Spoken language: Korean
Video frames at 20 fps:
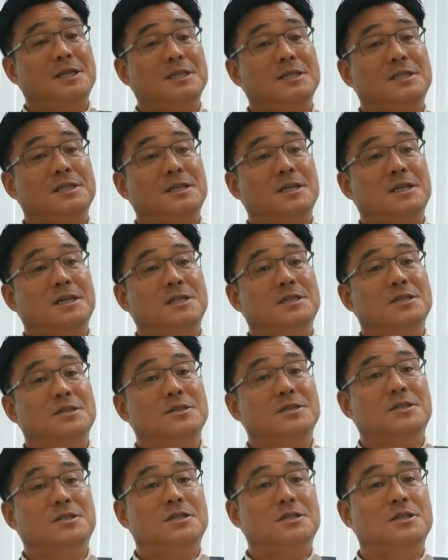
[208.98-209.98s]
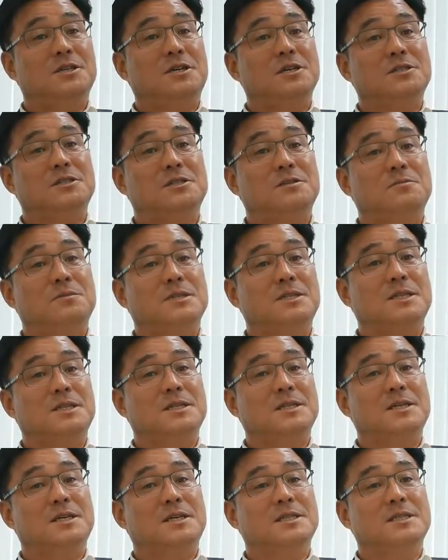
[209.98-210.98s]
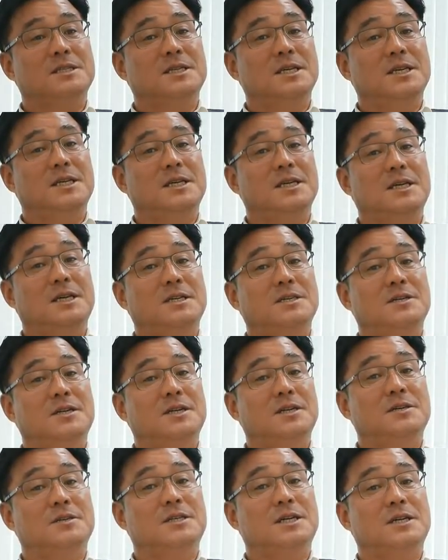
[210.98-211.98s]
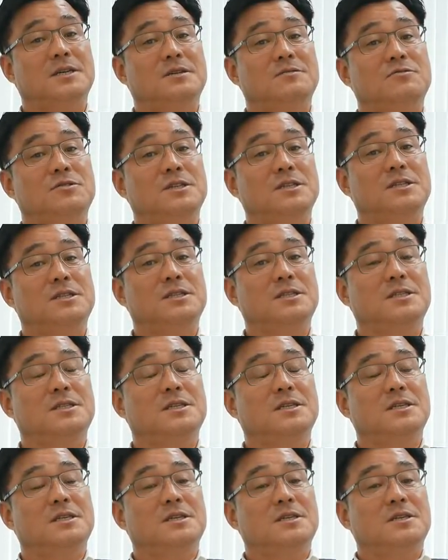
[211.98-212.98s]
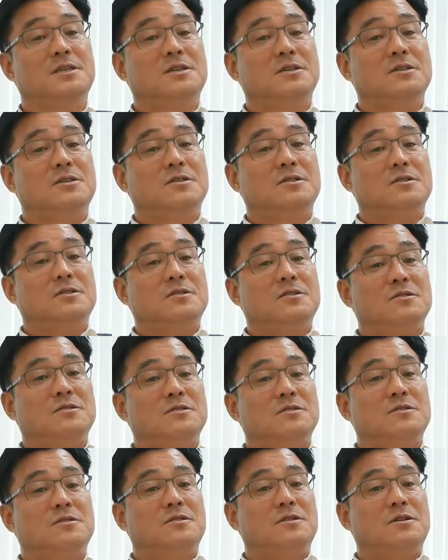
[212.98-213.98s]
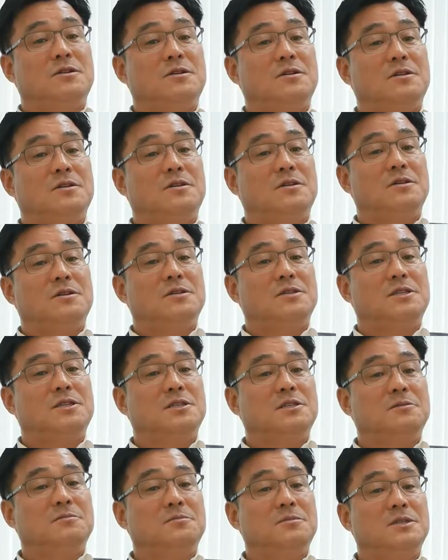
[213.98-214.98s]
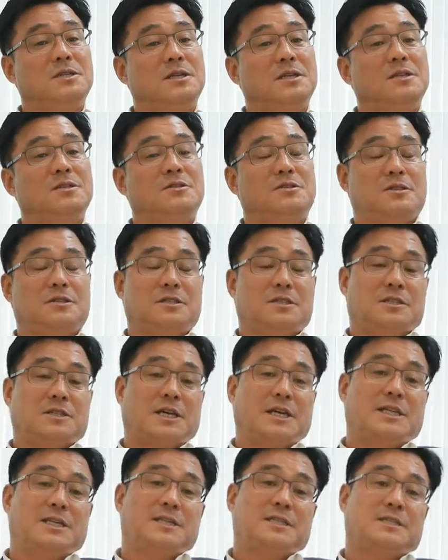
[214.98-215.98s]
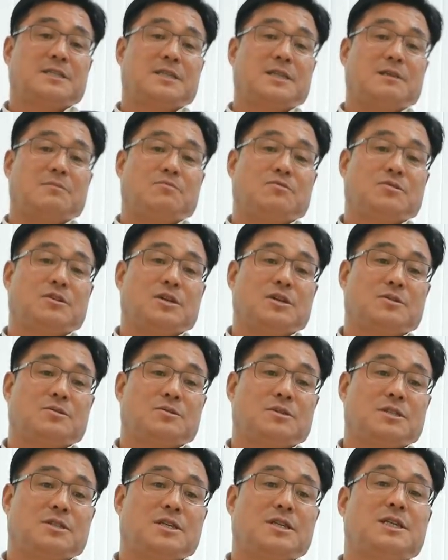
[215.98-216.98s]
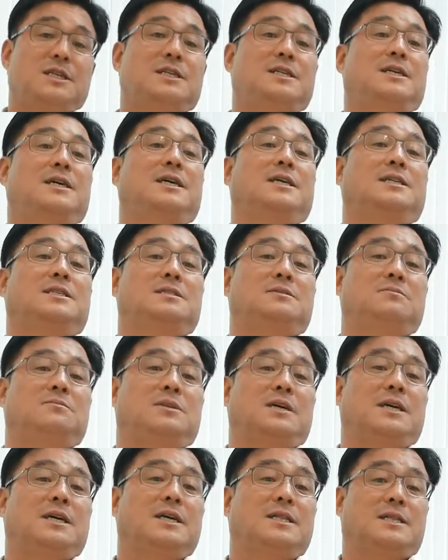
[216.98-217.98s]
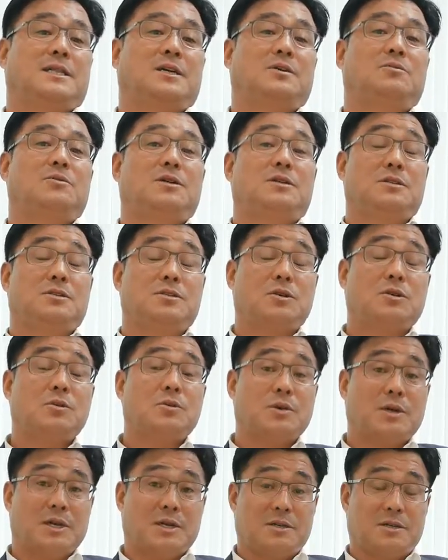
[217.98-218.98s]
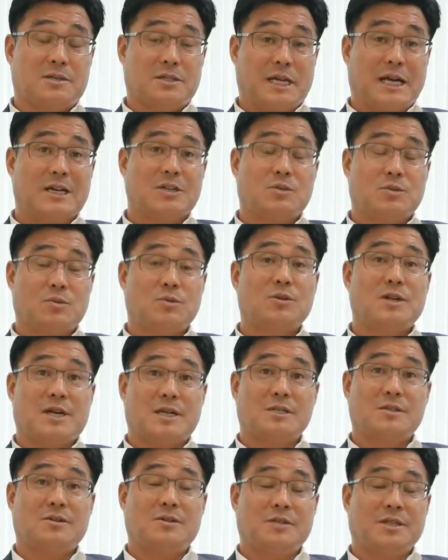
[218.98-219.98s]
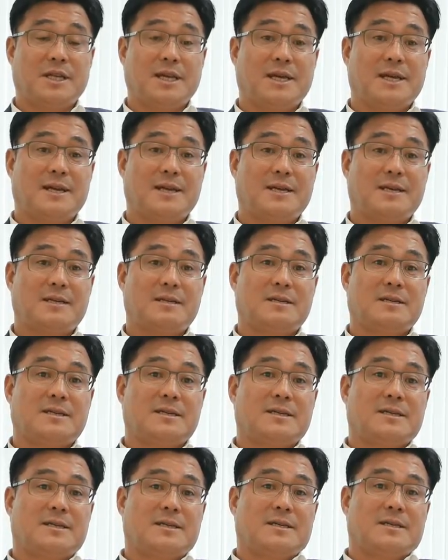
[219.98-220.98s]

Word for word: 자이링스가 그런 큰 커스터머들한테 가서 얘기를 한 거예요. 자, 우리는 어, 지금 이제 예를 들어서 자이링스랑 앞으로 계속 이렇게 일을 하겠습니다 하겠다고 하는 서로의 그런 약속을 하는 건데